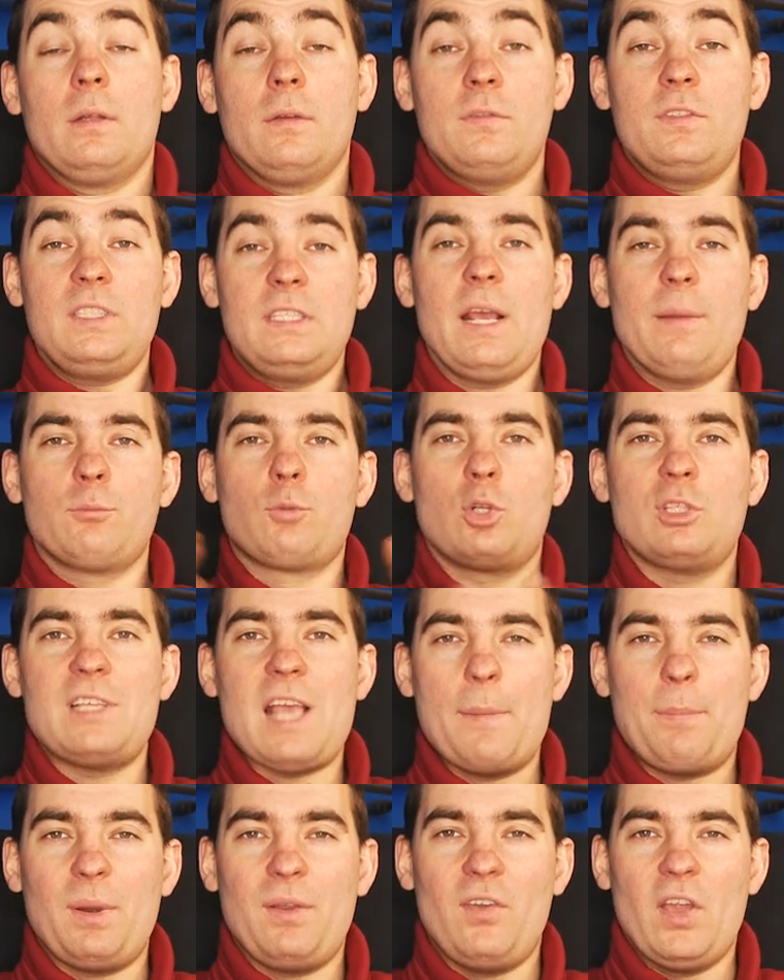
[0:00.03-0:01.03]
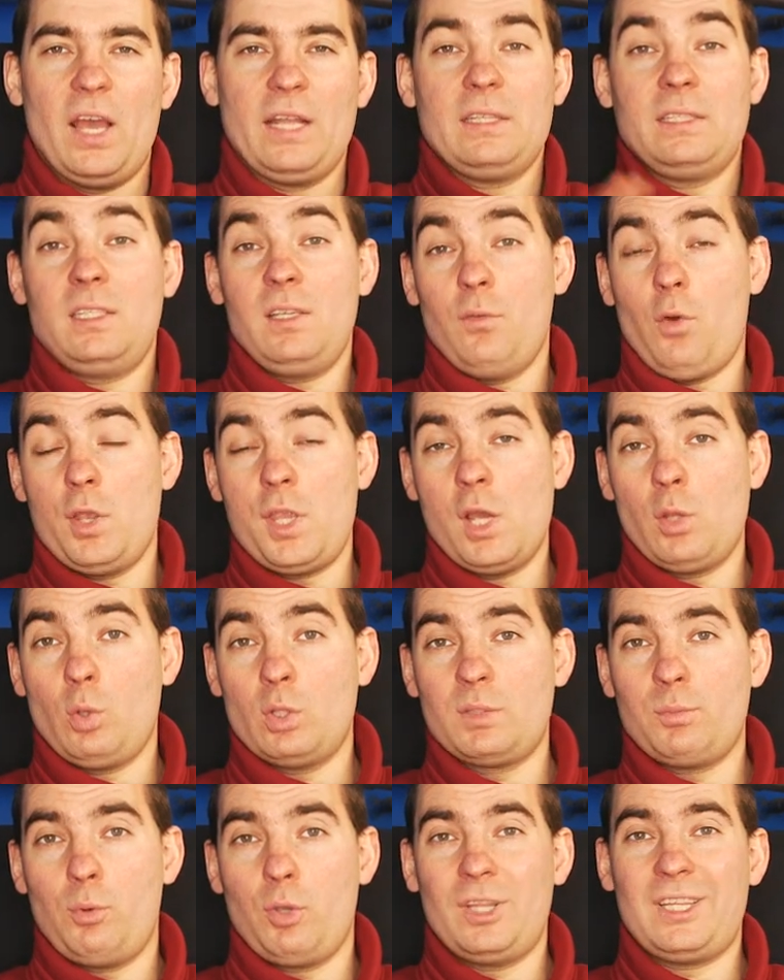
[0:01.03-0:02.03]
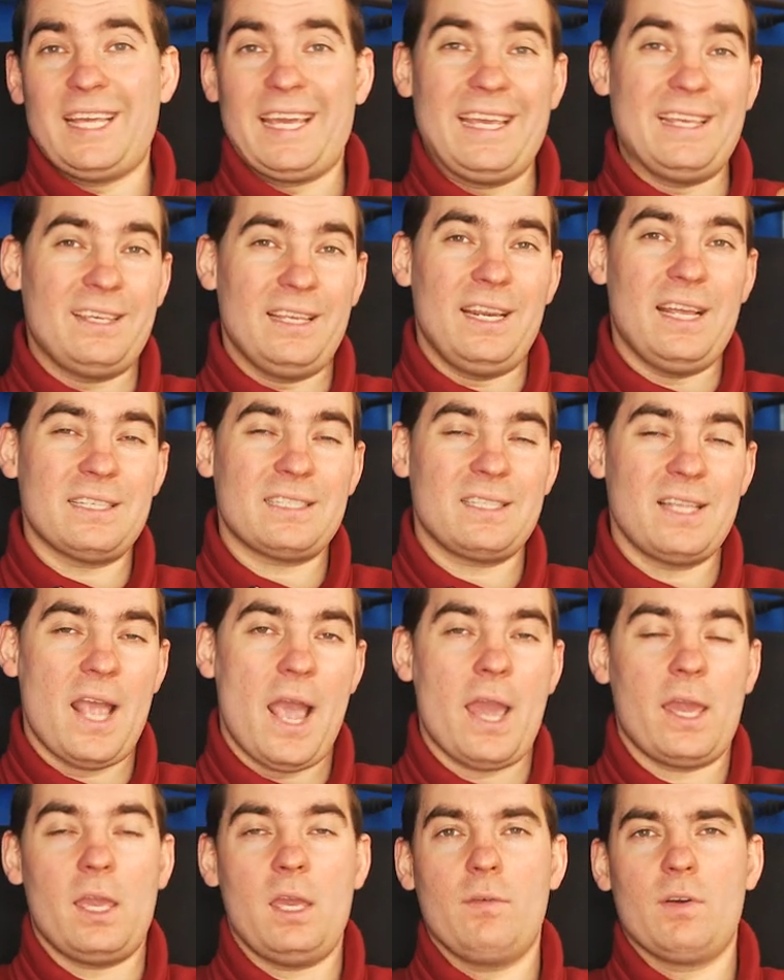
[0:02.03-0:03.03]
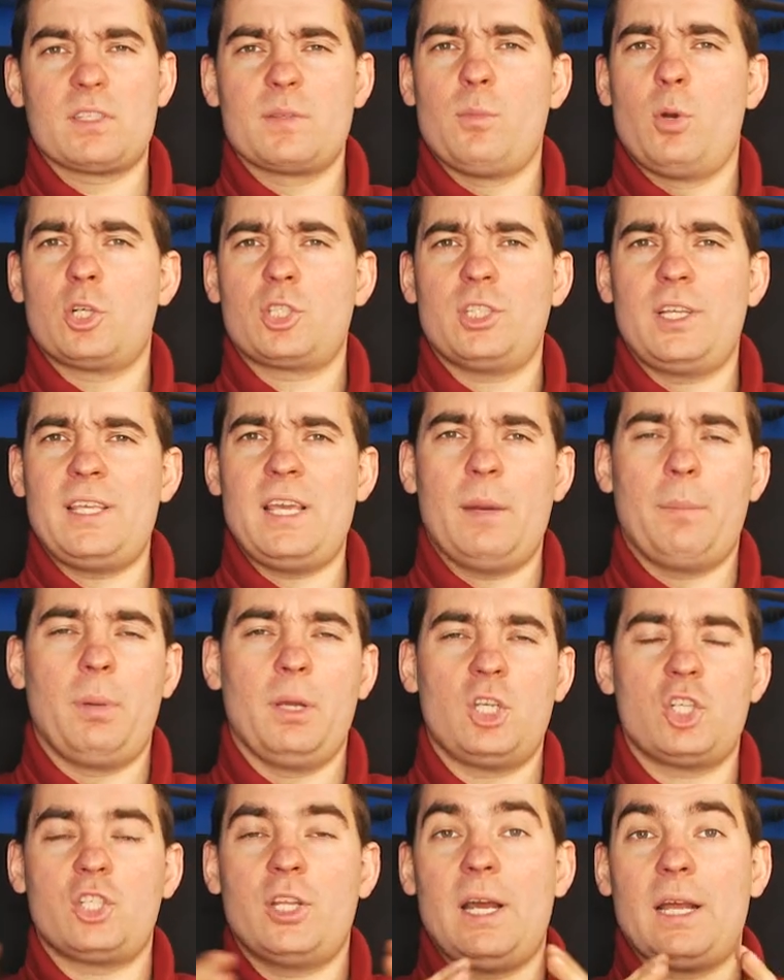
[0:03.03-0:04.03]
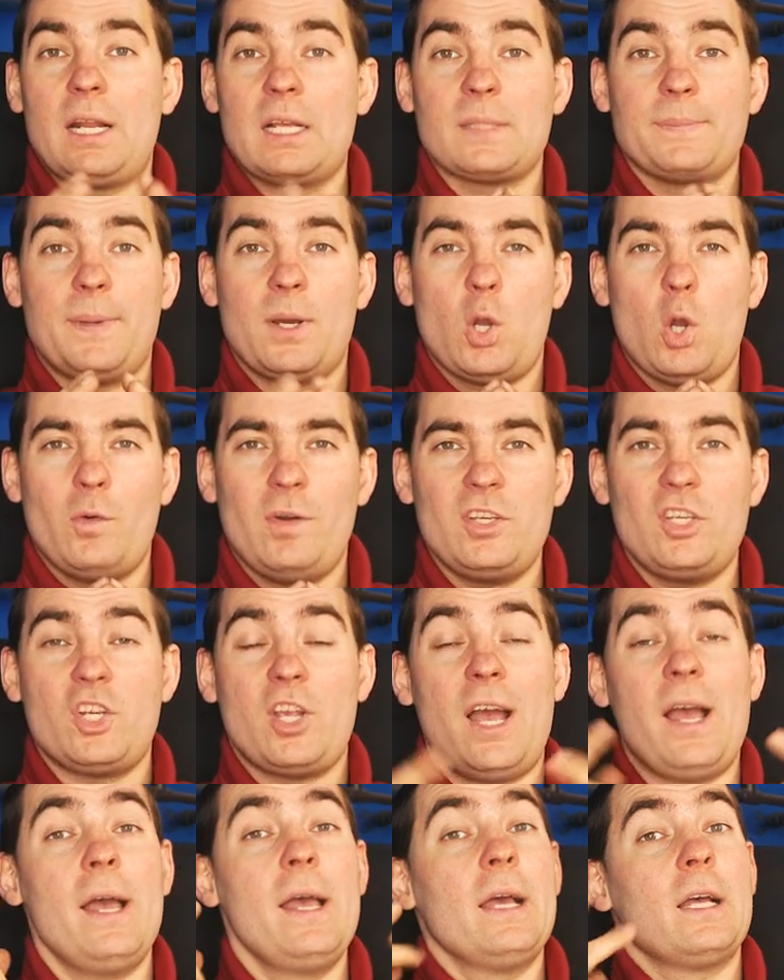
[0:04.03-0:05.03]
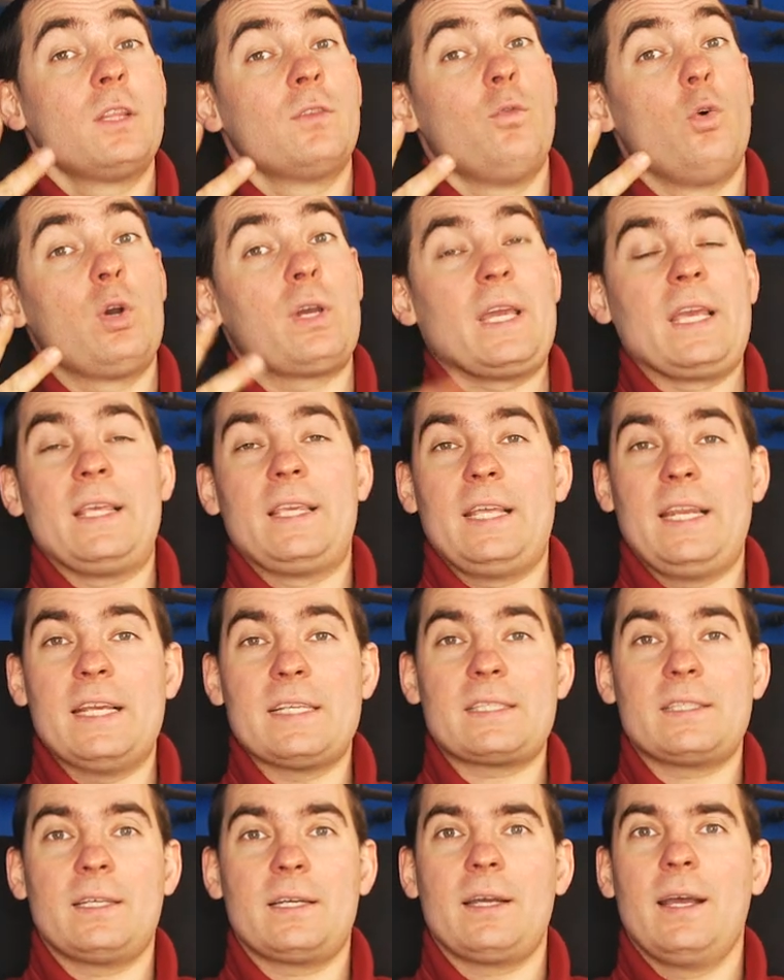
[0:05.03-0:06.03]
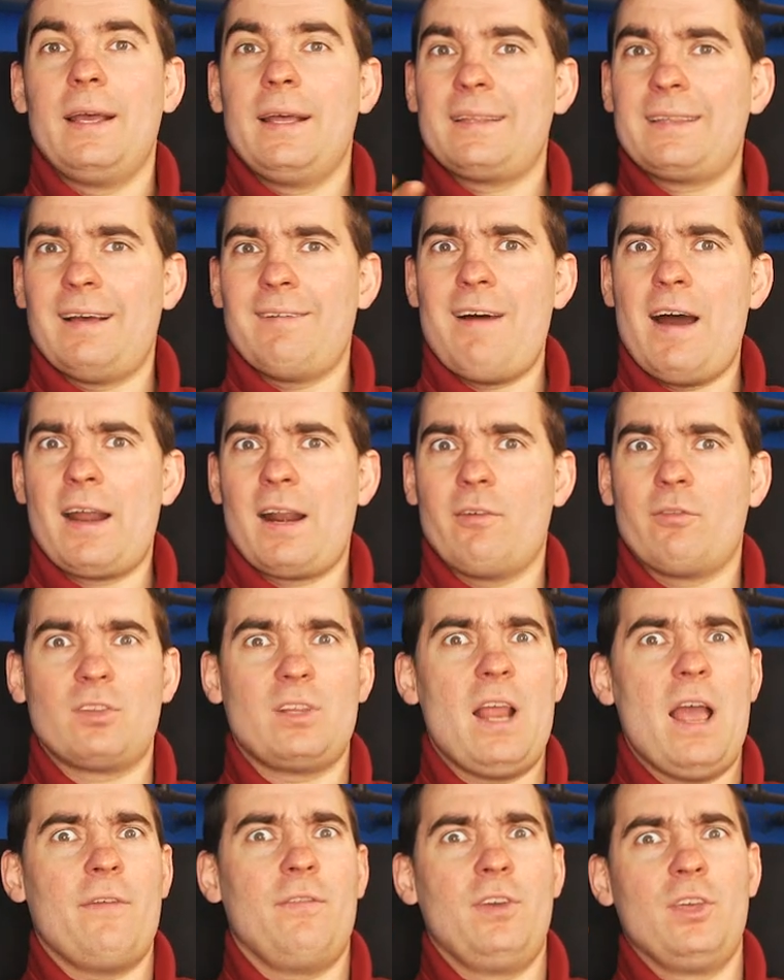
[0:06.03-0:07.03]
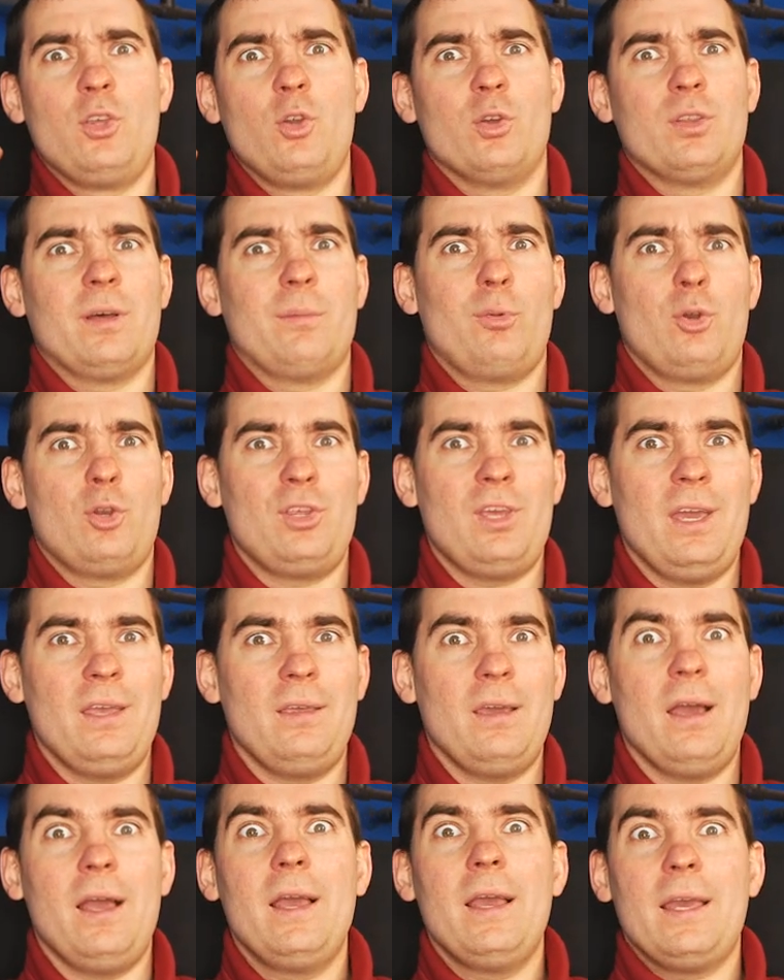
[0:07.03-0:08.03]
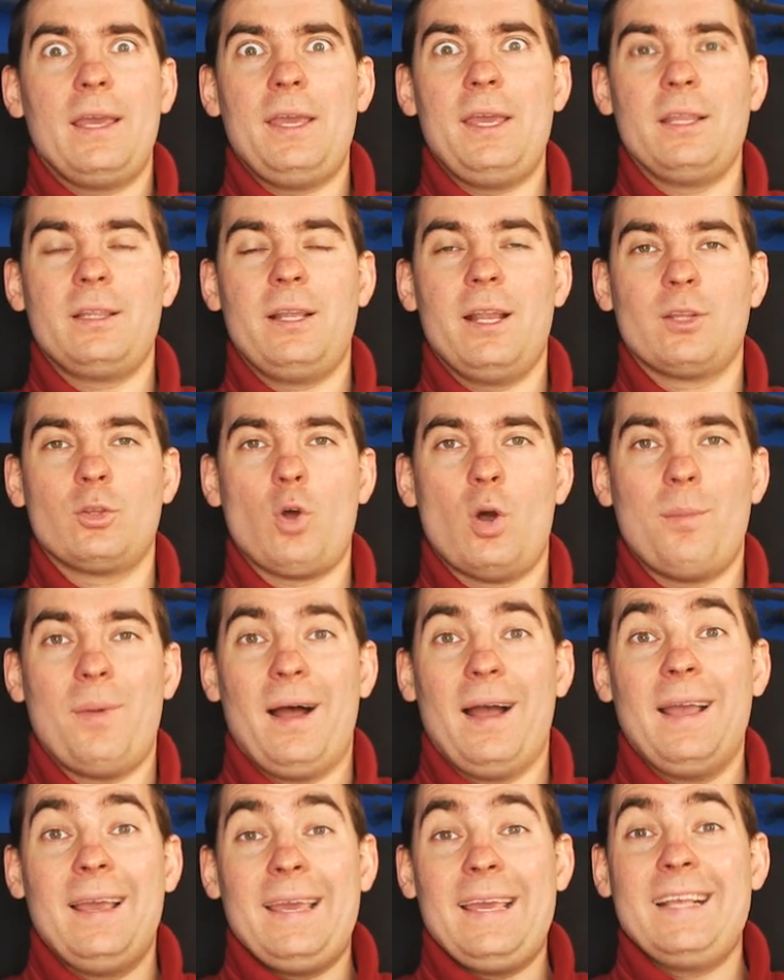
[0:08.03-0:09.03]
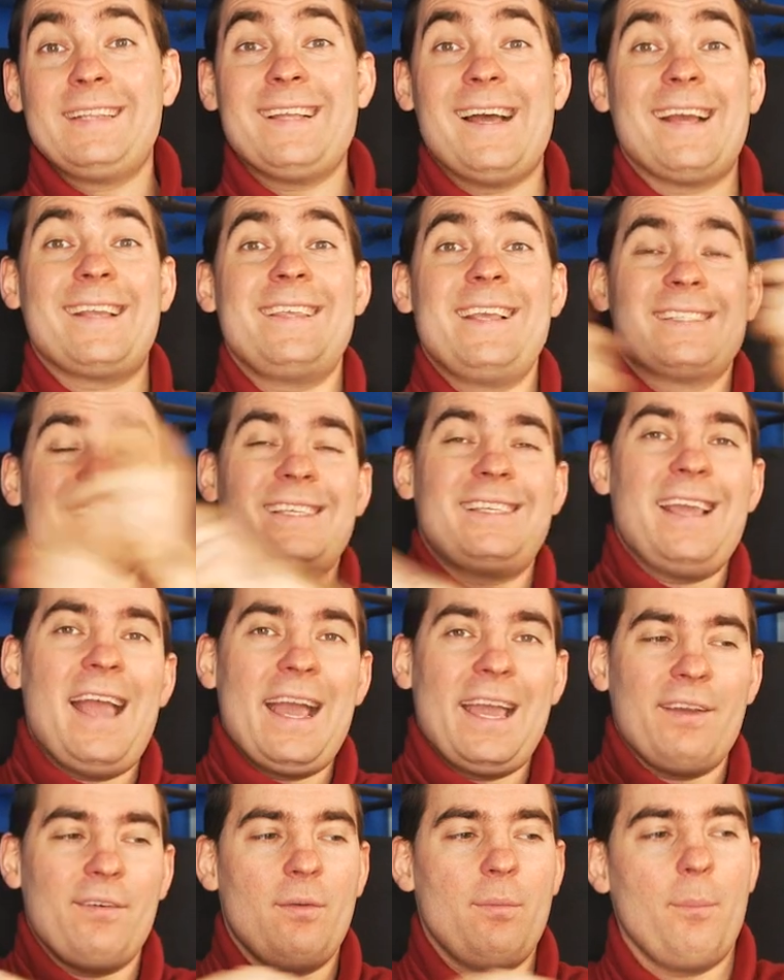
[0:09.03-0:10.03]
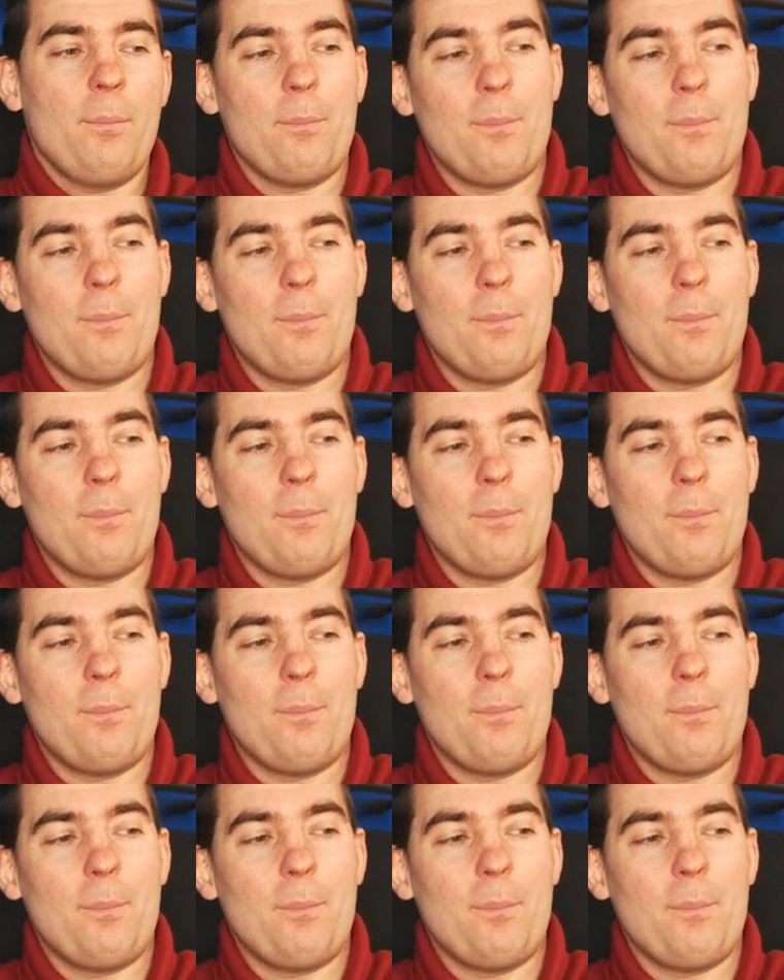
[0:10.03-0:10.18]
Всем, друзья, привет! Сегодня у нас будет интересная и, возможно, необычная распаковочка двух интересных товаров для видеонаблюдения и для дома. Итак, не затягиваем,